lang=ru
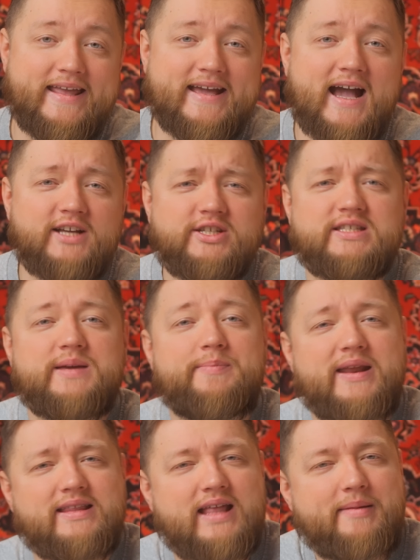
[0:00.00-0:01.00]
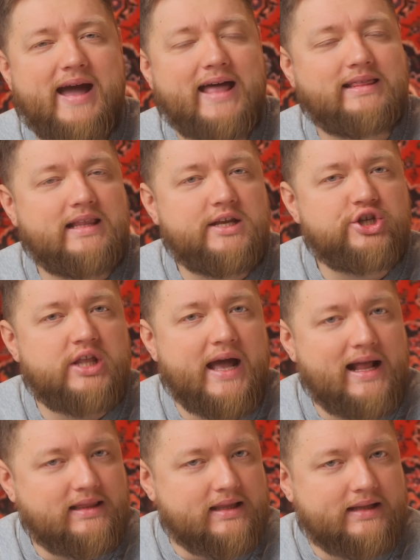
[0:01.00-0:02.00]
И кажется, перед нами отличная
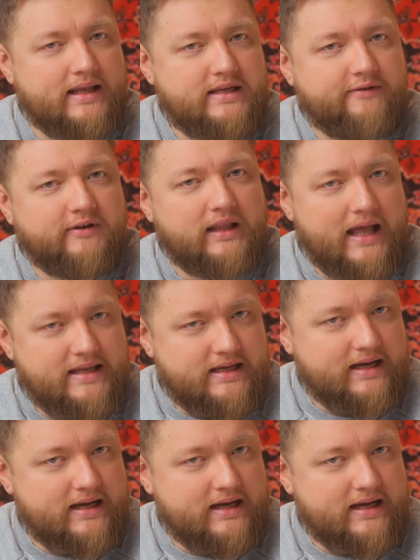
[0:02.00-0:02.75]
альтернатива Ладе